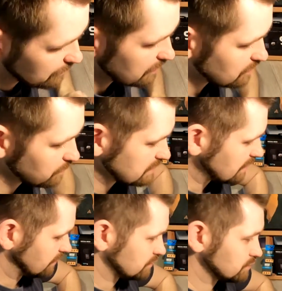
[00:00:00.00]
najbardziej
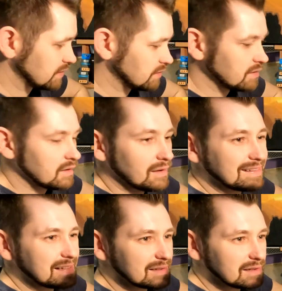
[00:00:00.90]
opłacalny. Tutaj
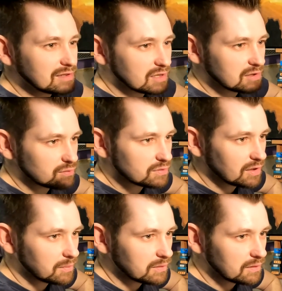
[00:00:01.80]
ta jedna rzecz już
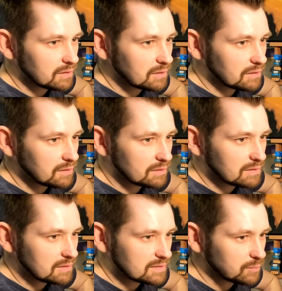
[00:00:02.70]
jakby
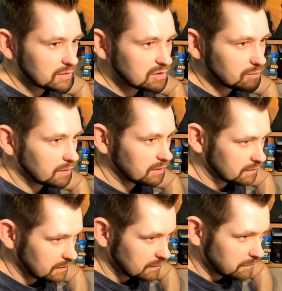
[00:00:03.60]
spłaciła
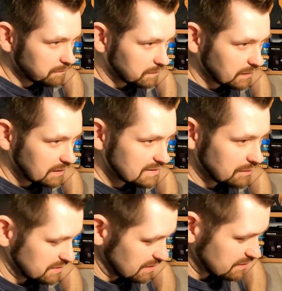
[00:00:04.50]

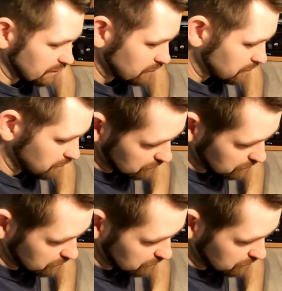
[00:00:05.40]
cały zestaw,